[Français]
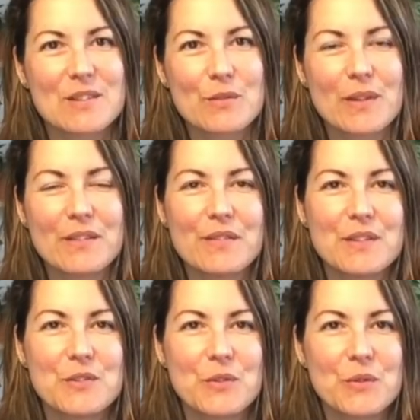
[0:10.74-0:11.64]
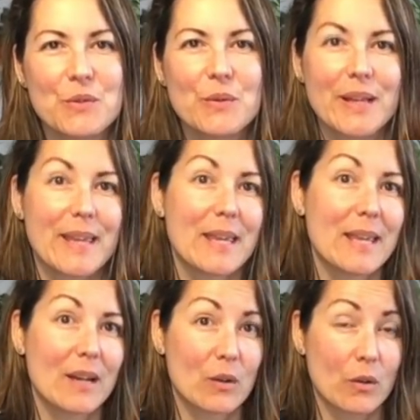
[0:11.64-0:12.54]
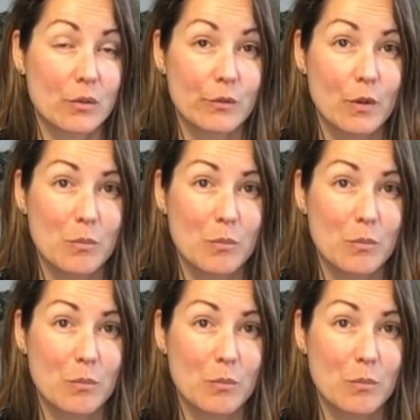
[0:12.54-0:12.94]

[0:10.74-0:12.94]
nouvelle vidéo et encore une fois